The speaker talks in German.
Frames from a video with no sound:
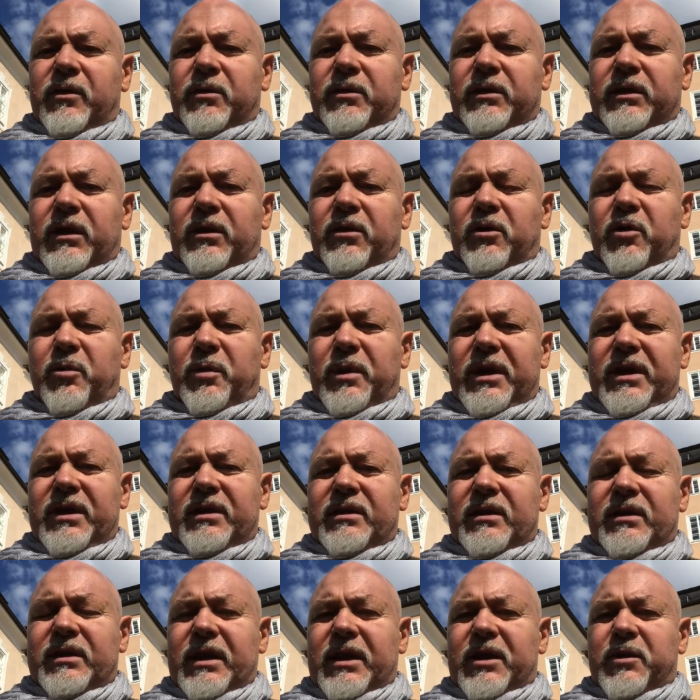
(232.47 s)
und dann nochmal
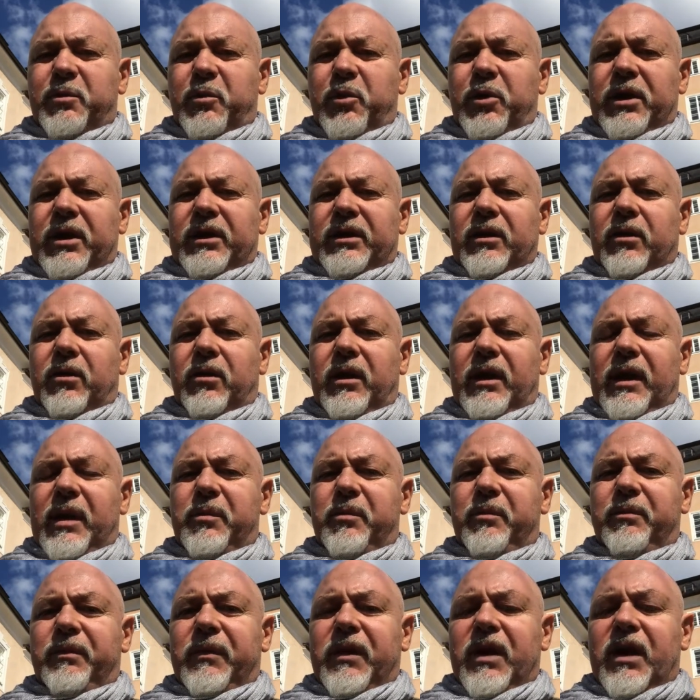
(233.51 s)
diese sechs Monate
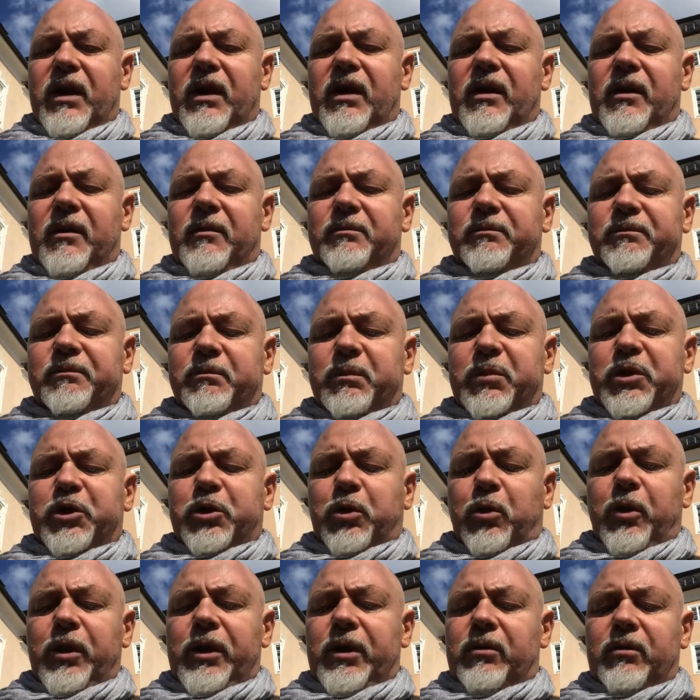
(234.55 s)

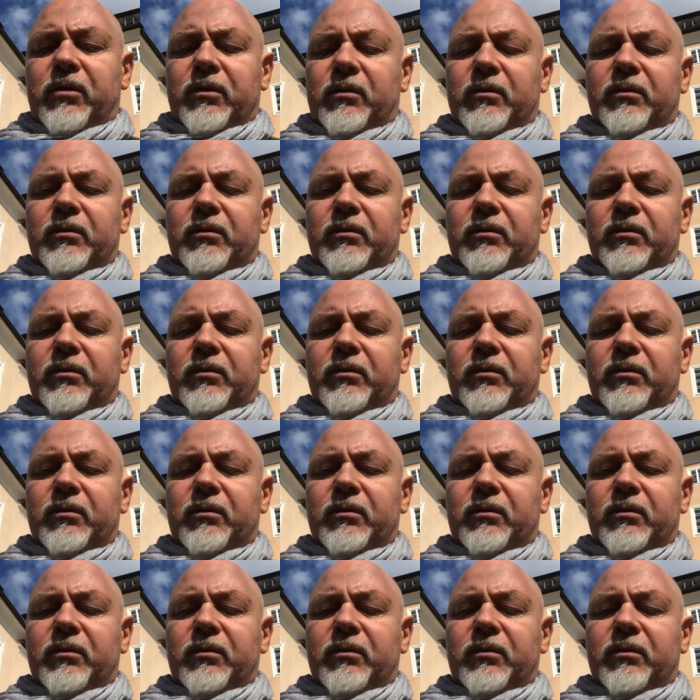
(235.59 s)
Online-Betreuung,